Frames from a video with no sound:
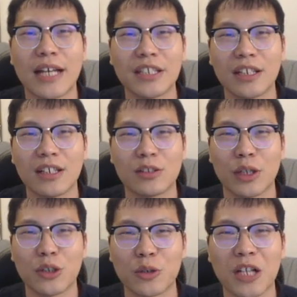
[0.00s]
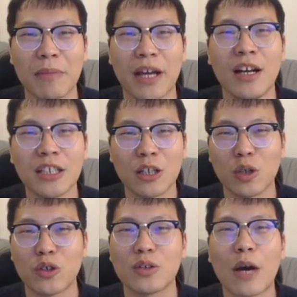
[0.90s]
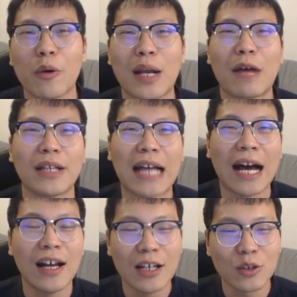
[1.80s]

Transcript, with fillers: 在这个雪球上面，这个雪球才会越来越大。